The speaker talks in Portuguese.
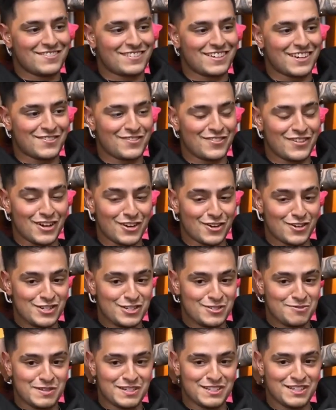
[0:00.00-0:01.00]
que vergonha de
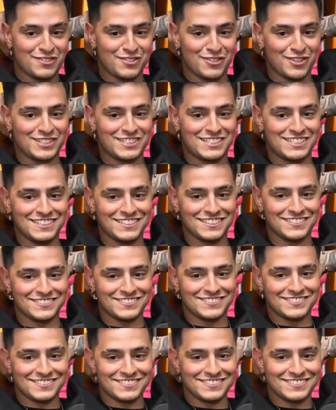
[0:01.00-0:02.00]
pedir a fotinho.
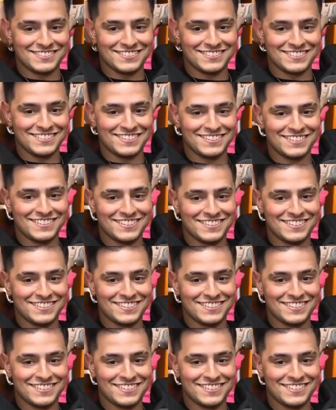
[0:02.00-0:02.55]
Não, mas dá